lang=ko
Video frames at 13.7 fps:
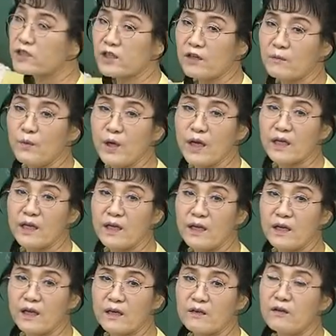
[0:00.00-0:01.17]
있어요. 모양이.
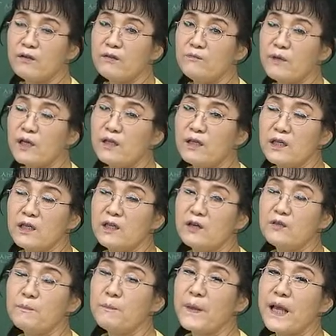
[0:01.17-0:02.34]
그러면
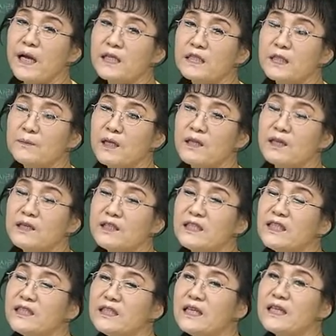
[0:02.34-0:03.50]
이거는 배 같지만
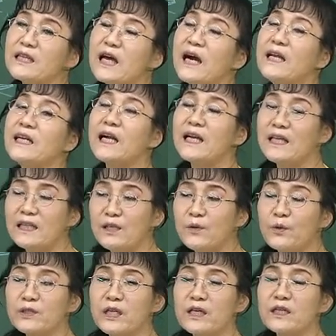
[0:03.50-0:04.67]
실제 다리가 있는
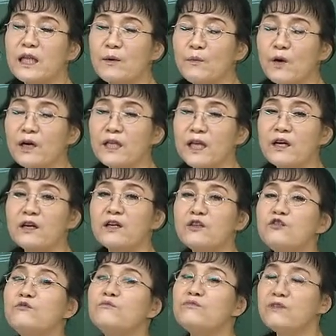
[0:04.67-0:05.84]
곳에는 다 뭐가 돼요?
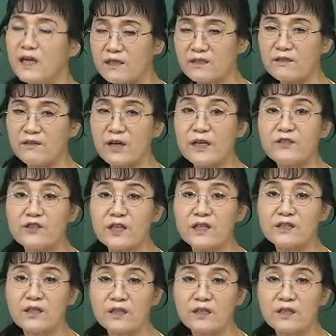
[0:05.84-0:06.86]
흉부라 그러는 거예요. 알수에서